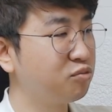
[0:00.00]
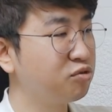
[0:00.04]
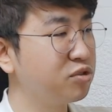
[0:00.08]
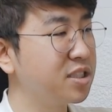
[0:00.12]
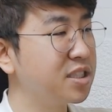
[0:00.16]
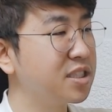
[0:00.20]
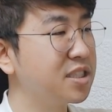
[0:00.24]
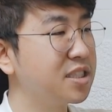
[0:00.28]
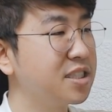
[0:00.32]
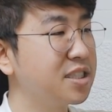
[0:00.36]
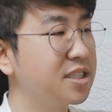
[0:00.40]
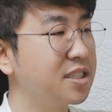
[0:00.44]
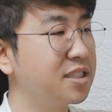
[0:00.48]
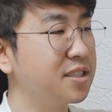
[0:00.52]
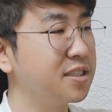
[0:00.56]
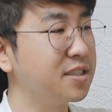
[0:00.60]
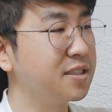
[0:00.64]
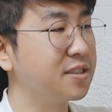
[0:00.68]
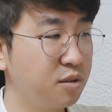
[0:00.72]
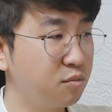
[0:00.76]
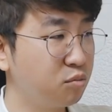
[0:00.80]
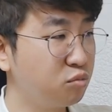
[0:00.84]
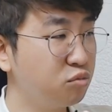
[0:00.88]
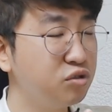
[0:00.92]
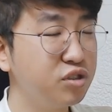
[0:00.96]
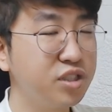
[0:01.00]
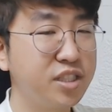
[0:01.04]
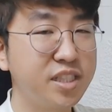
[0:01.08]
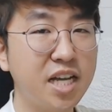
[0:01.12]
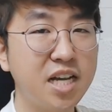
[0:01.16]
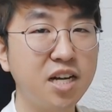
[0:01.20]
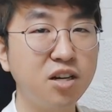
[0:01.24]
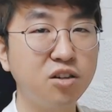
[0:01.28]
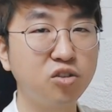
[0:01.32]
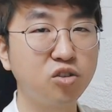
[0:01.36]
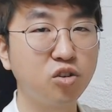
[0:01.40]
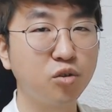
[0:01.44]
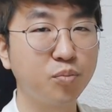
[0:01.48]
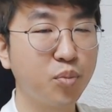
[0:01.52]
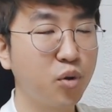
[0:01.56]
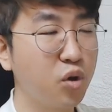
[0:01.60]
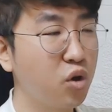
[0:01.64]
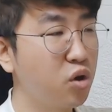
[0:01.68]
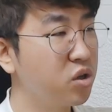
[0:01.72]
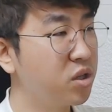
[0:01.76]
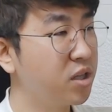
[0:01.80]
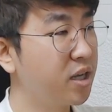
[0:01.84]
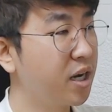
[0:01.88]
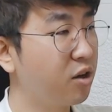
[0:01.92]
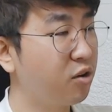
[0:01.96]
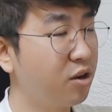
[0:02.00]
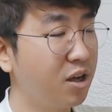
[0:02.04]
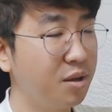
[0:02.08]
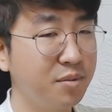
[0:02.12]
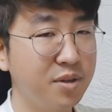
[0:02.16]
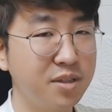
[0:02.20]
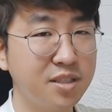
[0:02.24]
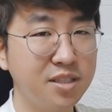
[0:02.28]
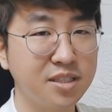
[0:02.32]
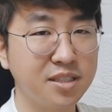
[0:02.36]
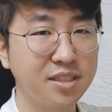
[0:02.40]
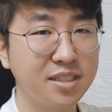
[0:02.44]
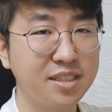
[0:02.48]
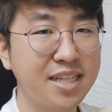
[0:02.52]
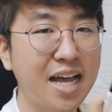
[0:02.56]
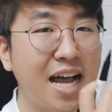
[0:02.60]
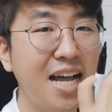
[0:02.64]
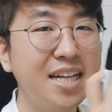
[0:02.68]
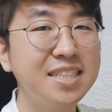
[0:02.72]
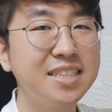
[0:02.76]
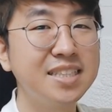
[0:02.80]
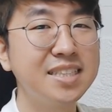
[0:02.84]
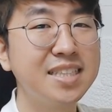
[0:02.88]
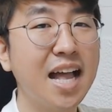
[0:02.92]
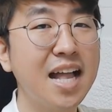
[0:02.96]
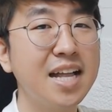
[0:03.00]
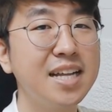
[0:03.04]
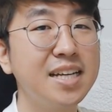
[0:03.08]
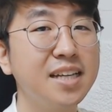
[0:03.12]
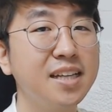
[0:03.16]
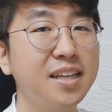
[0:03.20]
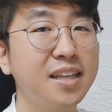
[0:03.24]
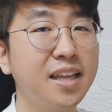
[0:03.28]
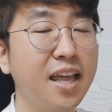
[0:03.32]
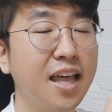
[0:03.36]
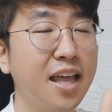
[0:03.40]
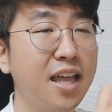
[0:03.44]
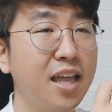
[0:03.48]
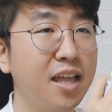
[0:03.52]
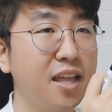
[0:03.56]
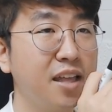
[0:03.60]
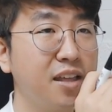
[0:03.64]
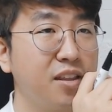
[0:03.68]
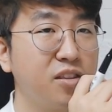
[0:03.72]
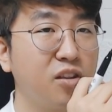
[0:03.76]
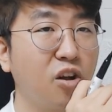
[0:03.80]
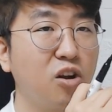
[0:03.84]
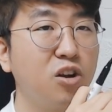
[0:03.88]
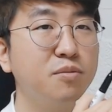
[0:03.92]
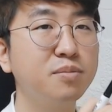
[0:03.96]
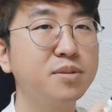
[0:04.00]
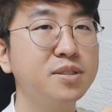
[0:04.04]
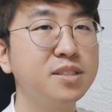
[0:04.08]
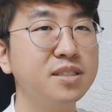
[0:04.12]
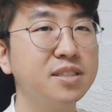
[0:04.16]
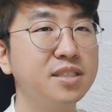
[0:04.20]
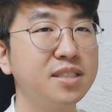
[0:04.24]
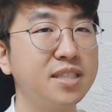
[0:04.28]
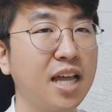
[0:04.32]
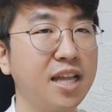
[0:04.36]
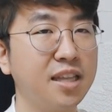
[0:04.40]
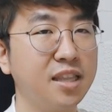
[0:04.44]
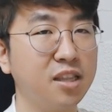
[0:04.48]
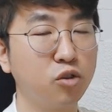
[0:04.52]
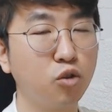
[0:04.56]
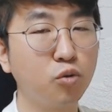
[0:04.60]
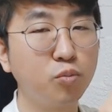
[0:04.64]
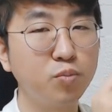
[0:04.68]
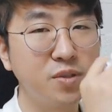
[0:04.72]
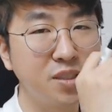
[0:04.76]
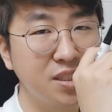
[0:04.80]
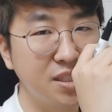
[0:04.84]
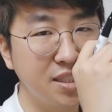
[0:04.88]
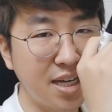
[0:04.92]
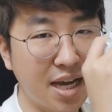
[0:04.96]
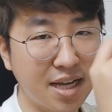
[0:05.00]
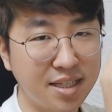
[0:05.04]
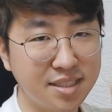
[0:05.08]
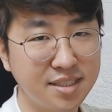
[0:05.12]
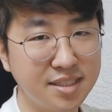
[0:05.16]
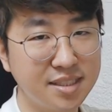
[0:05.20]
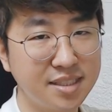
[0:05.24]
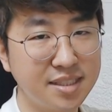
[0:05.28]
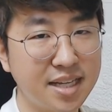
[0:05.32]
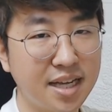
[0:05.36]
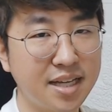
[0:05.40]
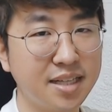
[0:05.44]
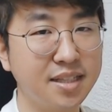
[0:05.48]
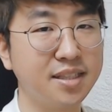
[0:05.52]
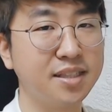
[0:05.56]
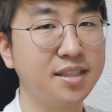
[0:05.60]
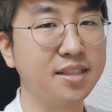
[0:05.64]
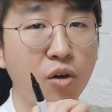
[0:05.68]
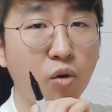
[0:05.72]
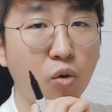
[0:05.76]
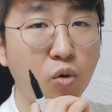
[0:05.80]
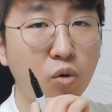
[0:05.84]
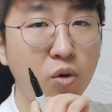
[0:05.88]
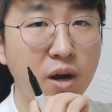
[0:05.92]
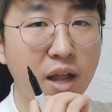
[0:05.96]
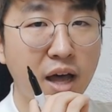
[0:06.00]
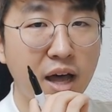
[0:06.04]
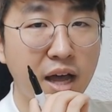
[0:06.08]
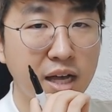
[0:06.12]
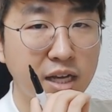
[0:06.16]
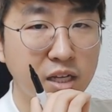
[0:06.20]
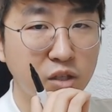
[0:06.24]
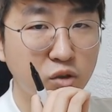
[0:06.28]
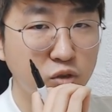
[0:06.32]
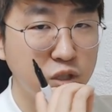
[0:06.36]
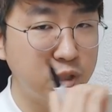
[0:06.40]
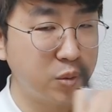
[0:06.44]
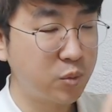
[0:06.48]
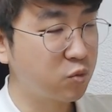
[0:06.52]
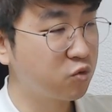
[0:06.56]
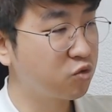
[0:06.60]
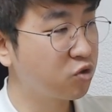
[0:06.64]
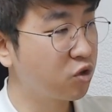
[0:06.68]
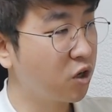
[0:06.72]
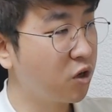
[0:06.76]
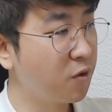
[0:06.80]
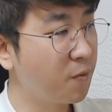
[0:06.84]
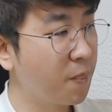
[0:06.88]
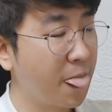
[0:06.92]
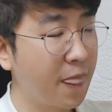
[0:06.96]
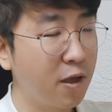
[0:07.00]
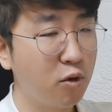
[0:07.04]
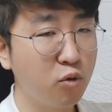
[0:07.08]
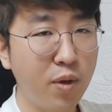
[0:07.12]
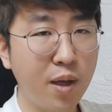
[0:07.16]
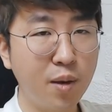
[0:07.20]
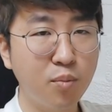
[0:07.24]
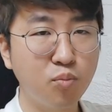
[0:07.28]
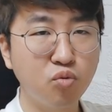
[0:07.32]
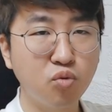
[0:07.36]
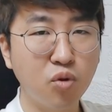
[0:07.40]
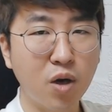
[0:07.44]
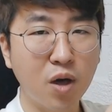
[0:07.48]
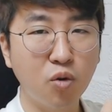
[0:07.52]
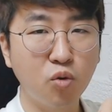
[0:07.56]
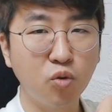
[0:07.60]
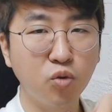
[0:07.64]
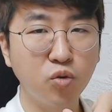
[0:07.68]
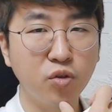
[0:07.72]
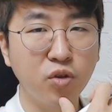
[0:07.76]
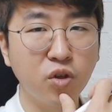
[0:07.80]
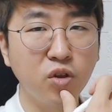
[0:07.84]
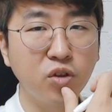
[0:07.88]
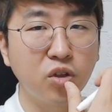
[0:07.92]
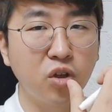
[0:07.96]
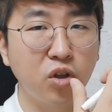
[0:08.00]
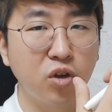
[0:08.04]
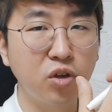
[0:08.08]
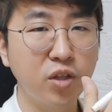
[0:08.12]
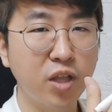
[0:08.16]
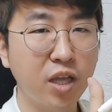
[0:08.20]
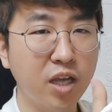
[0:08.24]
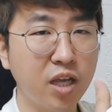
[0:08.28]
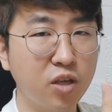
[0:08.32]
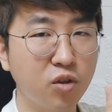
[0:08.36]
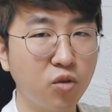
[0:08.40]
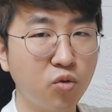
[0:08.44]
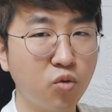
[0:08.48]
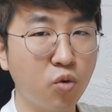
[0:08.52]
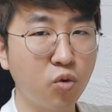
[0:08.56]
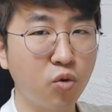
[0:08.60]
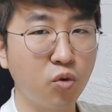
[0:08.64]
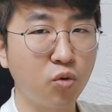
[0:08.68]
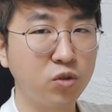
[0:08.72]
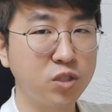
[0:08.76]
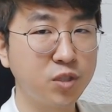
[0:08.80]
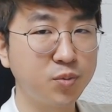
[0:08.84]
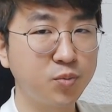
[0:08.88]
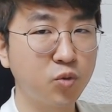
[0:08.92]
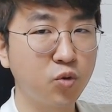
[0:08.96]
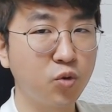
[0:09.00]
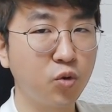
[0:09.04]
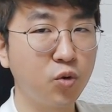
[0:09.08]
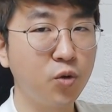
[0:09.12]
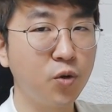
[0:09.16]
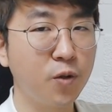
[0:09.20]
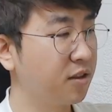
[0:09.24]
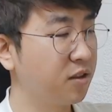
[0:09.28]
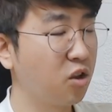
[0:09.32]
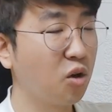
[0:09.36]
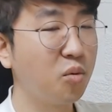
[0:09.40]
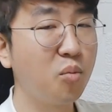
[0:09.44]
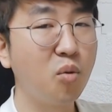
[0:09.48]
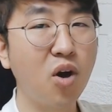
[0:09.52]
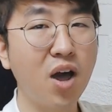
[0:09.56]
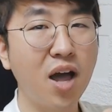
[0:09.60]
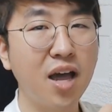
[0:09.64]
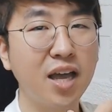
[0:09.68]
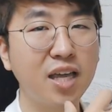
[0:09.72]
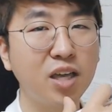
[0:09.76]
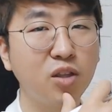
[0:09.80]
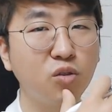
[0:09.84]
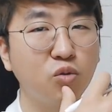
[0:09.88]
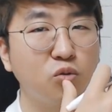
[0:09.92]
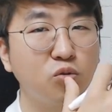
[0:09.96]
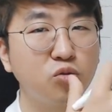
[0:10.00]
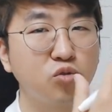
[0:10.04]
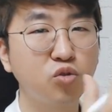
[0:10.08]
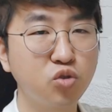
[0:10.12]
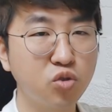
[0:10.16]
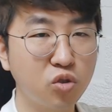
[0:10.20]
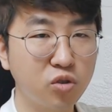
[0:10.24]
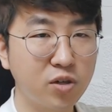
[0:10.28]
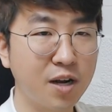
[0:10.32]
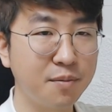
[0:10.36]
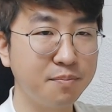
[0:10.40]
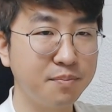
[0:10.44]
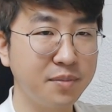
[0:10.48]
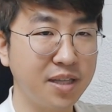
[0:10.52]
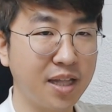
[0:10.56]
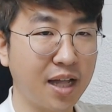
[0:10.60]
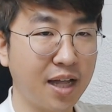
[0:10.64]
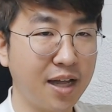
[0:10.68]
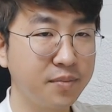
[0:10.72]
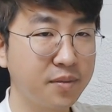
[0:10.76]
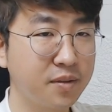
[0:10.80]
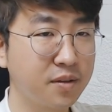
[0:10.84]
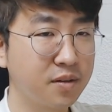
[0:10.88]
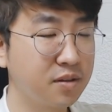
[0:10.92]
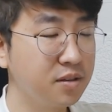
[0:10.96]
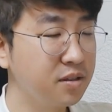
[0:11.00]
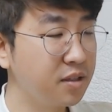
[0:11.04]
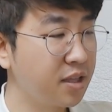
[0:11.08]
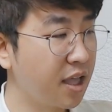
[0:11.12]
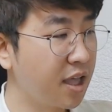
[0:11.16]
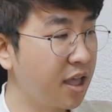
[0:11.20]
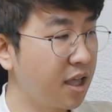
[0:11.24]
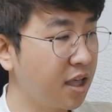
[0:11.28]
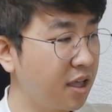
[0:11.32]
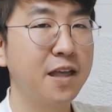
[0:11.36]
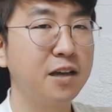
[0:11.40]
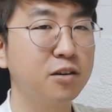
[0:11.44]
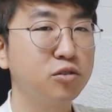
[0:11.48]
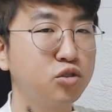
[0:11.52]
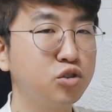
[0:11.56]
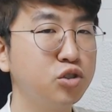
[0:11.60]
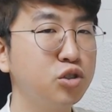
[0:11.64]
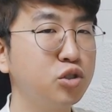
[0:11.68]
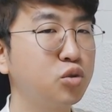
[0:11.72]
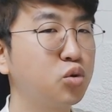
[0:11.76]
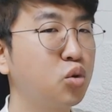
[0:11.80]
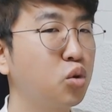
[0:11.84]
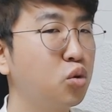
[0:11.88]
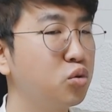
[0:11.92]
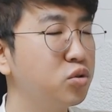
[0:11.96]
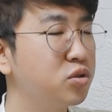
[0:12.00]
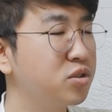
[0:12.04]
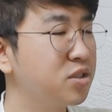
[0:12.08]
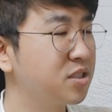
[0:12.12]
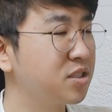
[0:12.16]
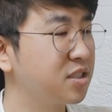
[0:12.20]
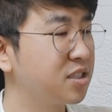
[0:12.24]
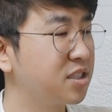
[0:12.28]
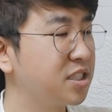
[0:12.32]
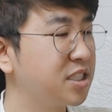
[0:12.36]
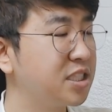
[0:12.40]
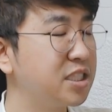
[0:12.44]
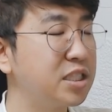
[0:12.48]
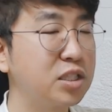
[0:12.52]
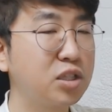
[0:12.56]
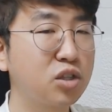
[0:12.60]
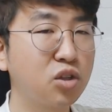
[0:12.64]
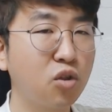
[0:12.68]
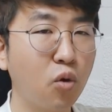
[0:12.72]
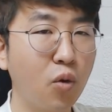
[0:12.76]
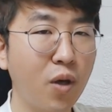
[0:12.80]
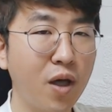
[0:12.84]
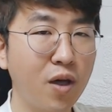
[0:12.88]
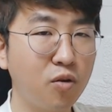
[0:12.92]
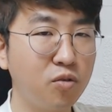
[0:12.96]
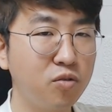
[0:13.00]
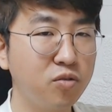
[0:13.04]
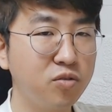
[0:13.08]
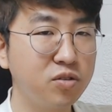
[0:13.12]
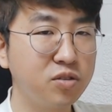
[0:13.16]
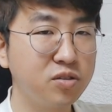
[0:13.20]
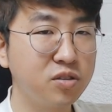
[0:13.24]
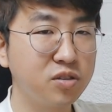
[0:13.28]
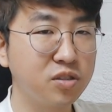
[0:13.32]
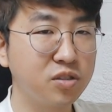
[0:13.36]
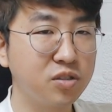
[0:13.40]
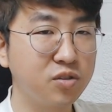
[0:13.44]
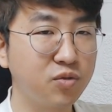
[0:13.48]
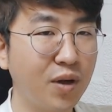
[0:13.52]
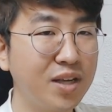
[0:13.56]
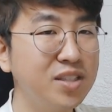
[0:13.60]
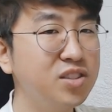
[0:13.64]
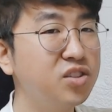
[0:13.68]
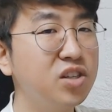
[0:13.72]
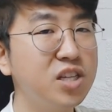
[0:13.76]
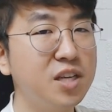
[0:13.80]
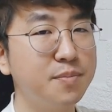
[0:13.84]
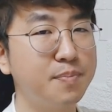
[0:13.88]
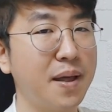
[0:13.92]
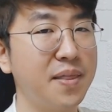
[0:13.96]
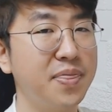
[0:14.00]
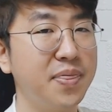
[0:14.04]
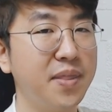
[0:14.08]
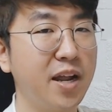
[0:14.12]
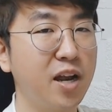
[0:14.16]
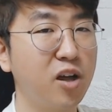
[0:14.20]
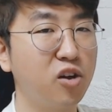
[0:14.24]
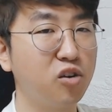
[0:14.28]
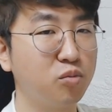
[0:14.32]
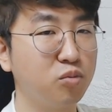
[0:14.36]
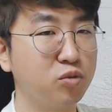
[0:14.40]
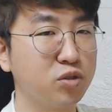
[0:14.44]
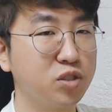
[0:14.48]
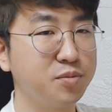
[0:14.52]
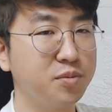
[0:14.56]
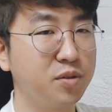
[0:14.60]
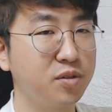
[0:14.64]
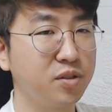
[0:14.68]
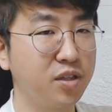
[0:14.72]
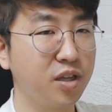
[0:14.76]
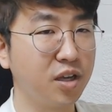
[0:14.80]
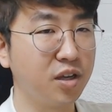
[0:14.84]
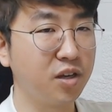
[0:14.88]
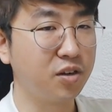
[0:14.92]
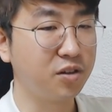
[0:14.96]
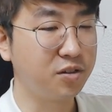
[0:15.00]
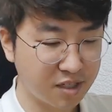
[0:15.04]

우진을 물상으로 표현해라고 하면은 산은 산인데 넓은 산, 높지 않은 산. 올라가기도 쉽고요. 외부하고도 연결되기도 쉽고 넘어가기도 수월합니다. 근데 술토는 진토하고는 완전히 반대라고 보시면 돼요.